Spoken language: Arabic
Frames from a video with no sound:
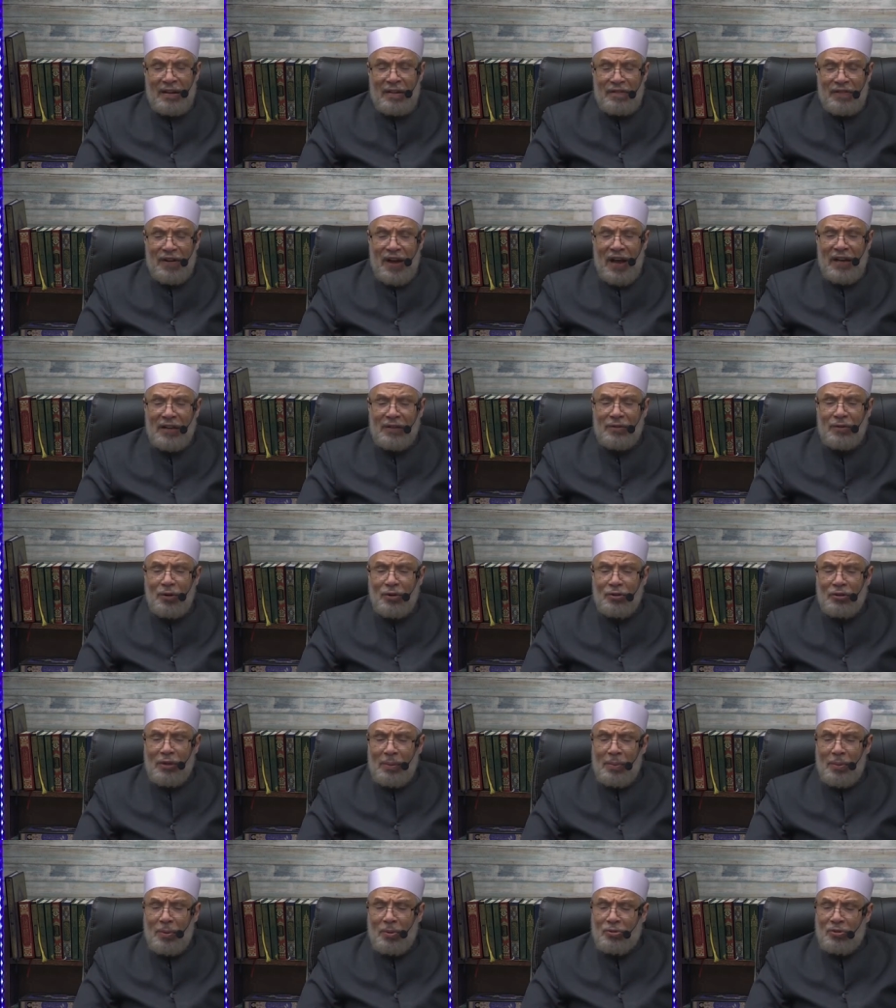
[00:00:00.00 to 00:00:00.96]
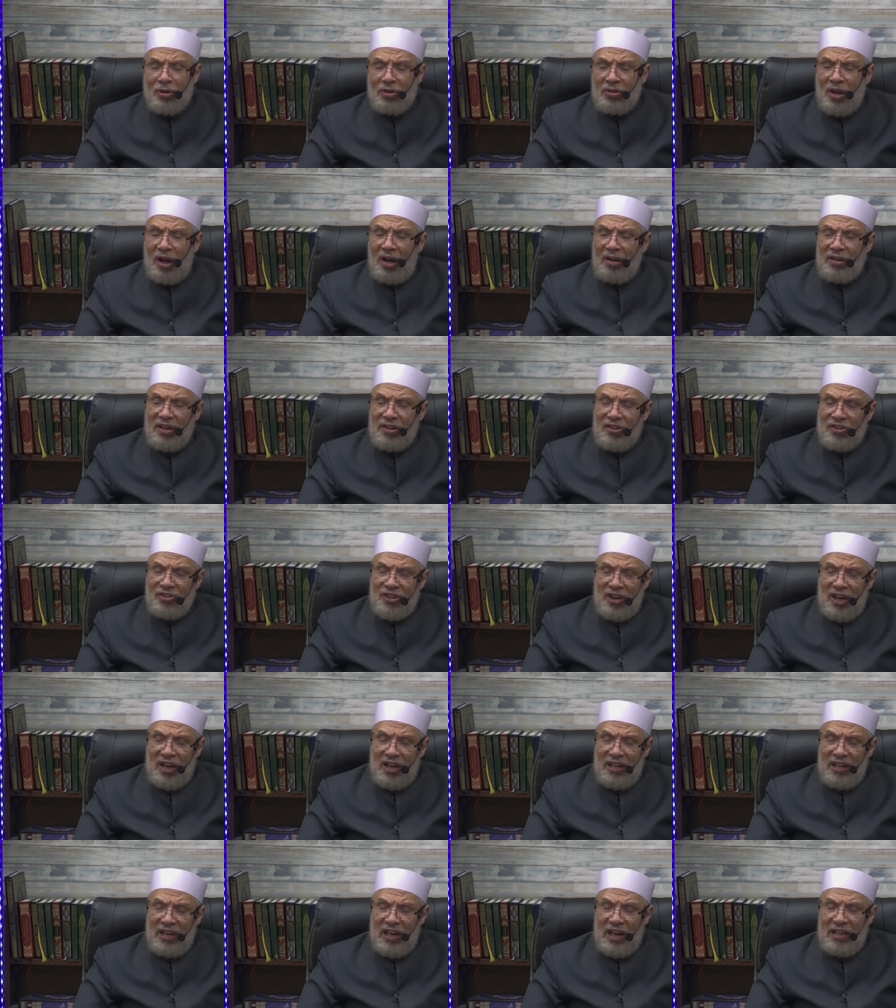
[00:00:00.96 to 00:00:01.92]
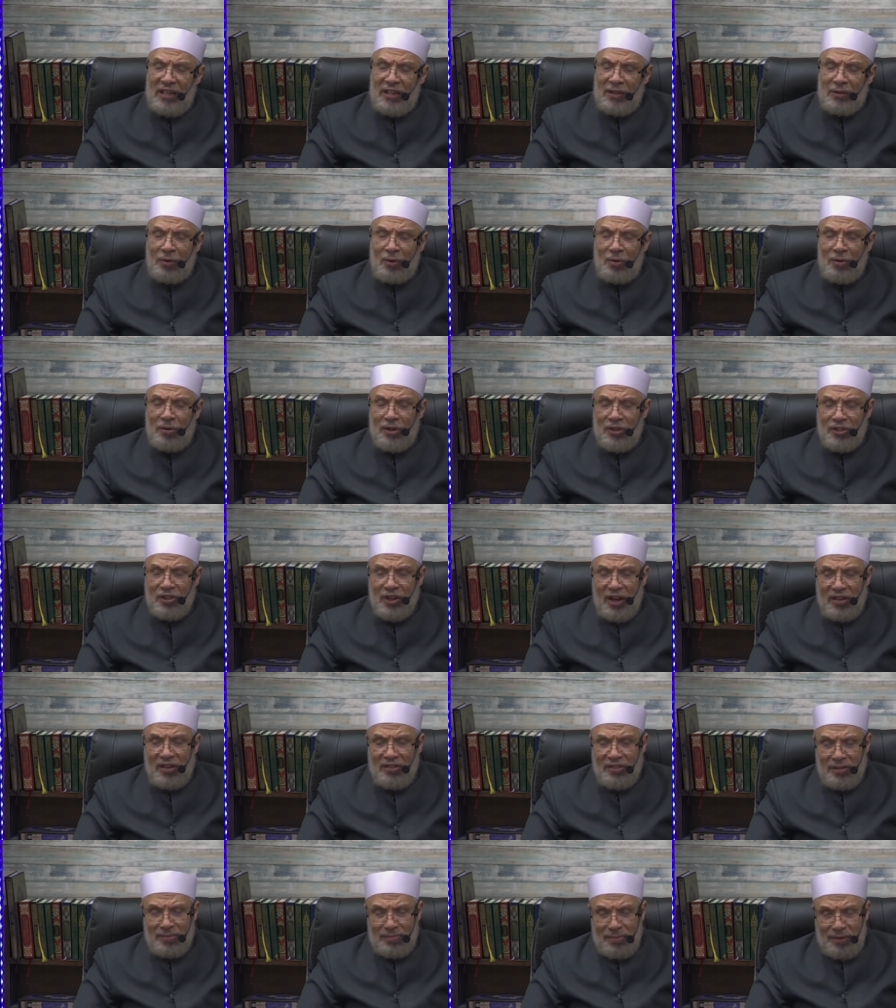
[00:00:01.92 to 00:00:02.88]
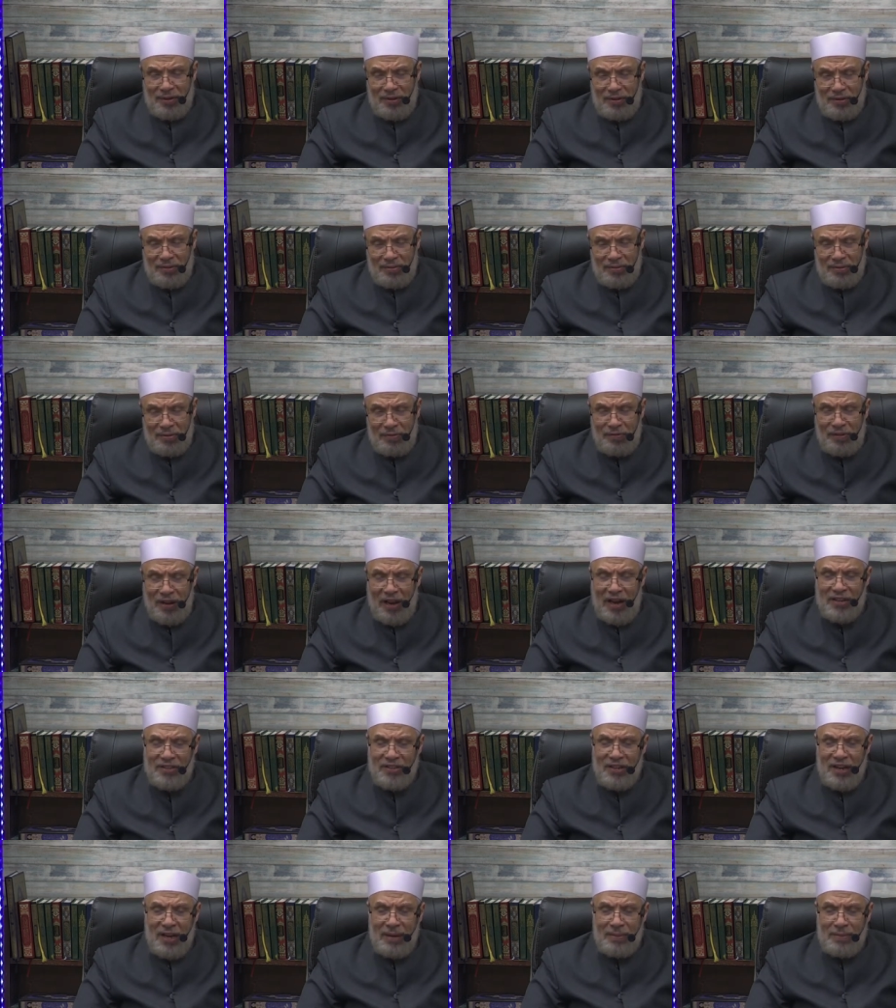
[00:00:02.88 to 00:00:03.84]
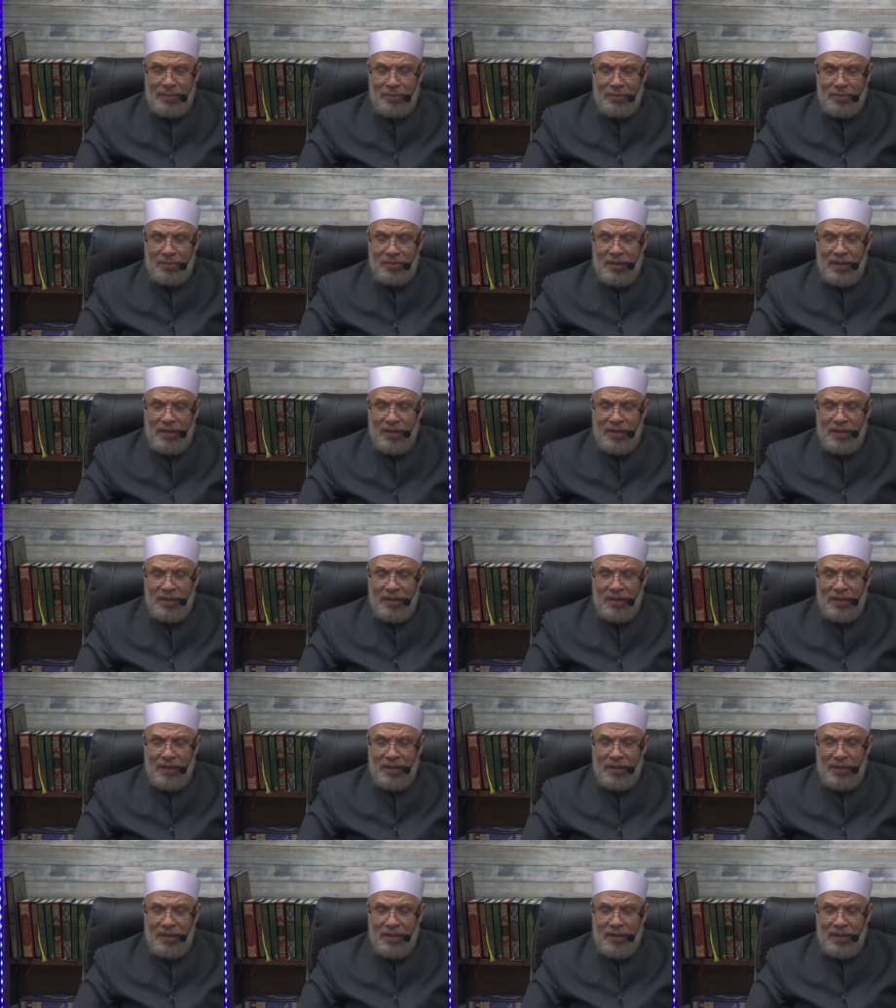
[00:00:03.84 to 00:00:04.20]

فهل تعتبر صدقة جارية لكل شخص منهم؟ فأجابوا